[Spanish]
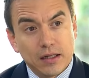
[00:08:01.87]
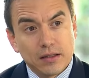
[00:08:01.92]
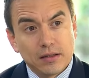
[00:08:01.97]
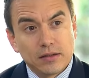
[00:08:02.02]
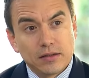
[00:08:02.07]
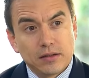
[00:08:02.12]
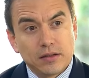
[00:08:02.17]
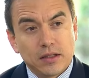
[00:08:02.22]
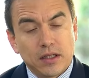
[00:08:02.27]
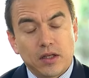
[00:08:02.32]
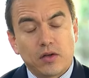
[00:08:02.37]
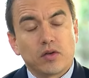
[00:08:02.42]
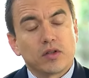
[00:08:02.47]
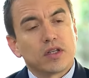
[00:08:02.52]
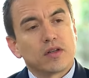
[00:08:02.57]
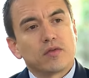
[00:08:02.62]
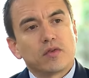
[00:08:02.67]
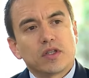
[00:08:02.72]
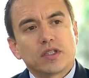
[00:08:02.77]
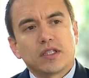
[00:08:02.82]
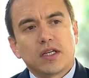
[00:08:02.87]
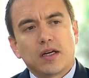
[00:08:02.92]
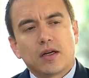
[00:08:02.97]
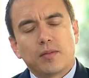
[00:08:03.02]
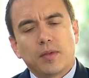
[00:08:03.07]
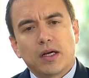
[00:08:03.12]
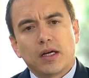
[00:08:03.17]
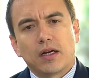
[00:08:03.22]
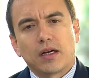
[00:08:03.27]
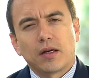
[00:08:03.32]
a nuestras Fuerzas
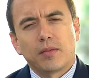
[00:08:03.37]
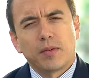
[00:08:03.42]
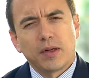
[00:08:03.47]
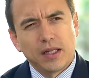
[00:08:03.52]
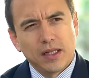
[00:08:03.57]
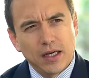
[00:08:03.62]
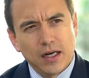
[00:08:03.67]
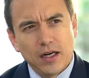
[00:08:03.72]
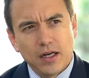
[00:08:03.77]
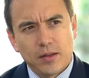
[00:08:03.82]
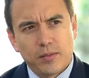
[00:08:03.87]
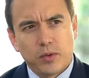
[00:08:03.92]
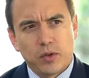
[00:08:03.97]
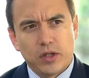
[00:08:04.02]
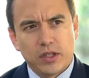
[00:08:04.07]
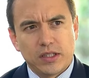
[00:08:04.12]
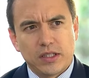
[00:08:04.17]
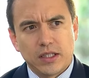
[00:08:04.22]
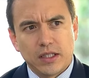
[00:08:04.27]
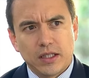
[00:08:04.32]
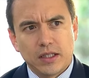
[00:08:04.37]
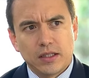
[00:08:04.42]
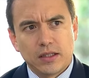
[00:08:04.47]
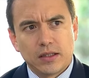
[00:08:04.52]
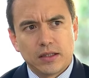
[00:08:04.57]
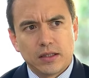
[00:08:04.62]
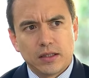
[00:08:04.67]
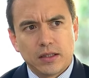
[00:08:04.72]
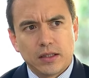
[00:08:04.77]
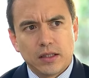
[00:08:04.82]
Armadas, respaldar a la policía,
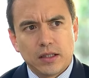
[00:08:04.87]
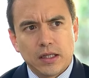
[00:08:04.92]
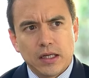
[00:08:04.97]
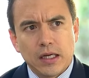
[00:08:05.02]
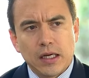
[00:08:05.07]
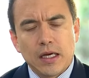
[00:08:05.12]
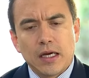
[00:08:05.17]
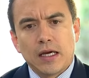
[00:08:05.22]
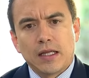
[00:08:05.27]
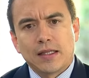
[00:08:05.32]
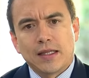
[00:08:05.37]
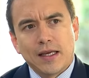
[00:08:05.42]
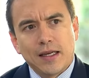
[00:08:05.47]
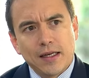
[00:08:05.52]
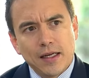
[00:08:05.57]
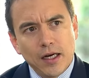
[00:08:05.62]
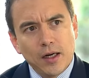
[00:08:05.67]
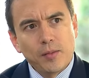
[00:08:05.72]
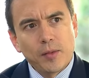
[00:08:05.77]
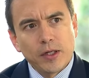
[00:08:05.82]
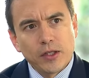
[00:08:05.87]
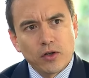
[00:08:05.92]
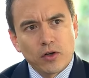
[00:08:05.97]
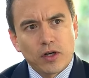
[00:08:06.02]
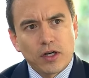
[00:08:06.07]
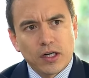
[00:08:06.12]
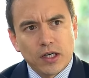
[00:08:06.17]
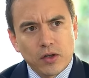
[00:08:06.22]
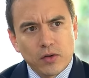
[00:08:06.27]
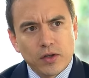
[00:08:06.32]
tener mayor
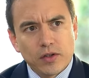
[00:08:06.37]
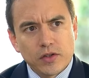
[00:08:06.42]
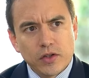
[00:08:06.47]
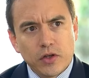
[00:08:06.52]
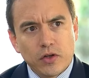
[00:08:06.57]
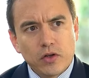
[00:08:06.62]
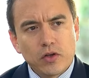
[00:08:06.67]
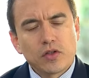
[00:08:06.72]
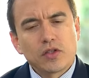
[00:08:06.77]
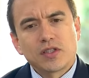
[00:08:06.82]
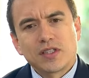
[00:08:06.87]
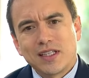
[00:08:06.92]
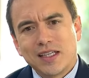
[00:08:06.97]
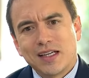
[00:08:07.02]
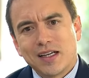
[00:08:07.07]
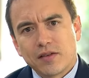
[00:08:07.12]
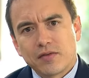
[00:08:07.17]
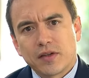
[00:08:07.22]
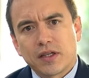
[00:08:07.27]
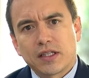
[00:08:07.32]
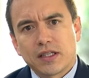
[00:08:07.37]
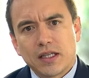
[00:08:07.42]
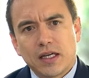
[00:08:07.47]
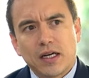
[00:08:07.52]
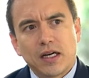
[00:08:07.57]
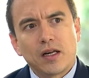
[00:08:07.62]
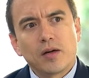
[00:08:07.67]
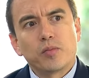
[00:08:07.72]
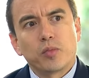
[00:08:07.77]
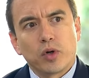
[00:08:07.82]
recaudación sin afectar al
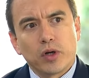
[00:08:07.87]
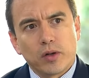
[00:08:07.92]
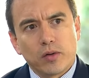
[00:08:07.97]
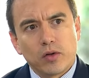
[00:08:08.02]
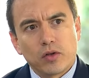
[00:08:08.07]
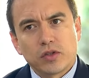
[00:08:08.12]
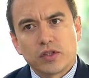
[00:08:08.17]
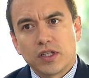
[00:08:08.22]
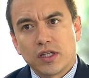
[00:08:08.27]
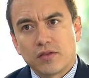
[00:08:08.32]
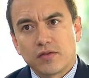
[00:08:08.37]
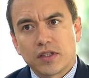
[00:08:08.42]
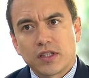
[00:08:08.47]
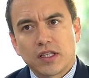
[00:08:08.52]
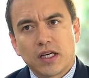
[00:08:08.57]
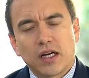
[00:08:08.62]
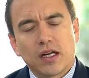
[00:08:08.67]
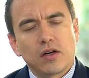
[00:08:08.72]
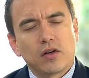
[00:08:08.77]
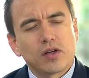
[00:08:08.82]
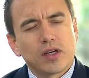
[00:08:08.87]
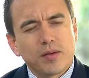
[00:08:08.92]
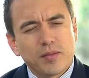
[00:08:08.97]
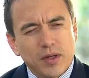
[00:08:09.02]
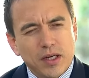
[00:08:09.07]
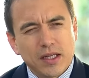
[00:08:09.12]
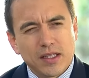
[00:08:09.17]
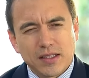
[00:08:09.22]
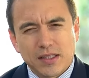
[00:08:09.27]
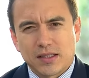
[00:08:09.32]
pueblo, sin afectar a los que más
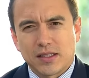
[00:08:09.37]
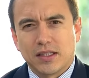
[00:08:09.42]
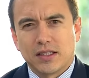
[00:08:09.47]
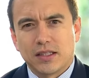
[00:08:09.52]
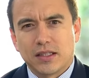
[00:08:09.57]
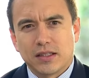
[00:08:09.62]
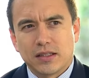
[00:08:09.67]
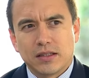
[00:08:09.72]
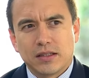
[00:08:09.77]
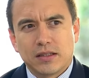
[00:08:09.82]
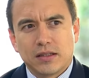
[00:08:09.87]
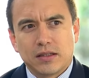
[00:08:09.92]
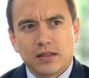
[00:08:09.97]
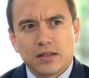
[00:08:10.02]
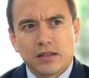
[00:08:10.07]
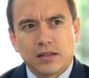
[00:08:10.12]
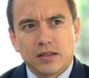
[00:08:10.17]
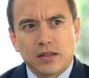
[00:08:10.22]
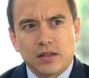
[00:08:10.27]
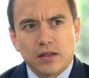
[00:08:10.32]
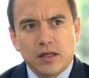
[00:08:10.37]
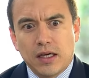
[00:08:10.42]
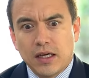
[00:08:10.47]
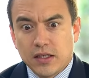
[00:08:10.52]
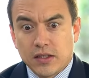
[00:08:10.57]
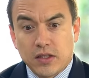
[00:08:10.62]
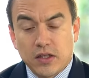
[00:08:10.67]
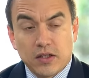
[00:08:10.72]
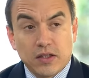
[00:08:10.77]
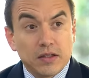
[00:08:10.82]
necesitan.
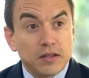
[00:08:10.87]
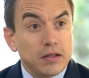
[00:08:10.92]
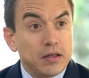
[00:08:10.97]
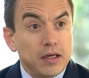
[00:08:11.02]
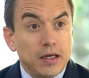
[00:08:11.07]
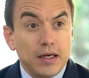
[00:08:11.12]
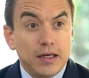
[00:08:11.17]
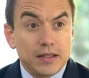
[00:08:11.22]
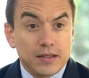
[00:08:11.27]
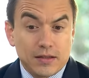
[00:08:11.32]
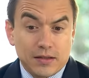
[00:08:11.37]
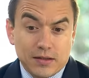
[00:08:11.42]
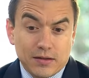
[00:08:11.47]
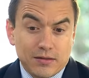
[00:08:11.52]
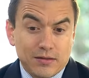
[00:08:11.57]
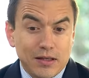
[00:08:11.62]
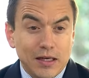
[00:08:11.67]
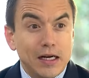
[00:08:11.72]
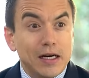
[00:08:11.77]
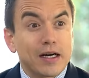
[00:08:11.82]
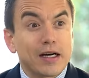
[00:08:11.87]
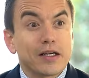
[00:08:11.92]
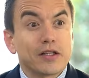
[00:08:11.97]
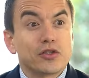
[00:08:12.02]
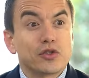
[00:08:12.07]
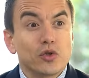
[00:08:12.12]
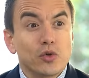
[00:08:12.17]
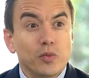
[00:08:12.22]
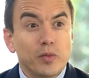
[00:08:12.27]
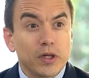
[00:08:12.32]
Eso es el
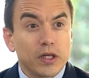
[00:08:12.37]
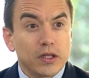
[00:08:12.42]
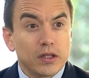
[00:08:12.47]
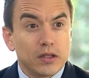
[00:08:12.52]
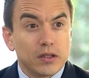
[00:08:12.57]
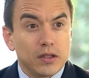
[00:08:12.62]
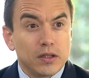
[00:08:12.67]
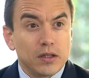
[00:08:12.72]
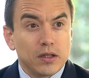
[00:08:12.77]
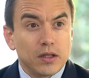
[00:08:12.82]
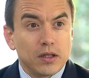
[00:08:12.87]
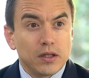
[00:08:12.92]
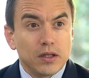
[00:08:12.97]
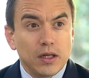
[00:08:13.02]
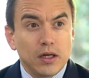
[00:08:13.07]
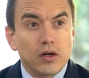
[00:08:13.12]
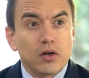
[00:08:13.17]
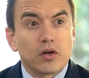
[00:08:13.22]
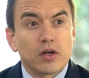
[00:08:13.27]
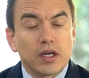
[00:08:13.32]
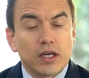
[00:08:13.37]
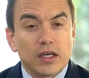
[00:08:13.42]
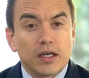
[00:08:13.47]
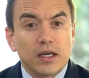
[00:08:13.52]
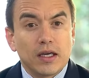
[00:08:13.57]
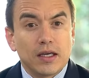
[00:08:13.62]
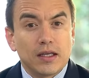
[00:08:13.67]
resumen de lo que esta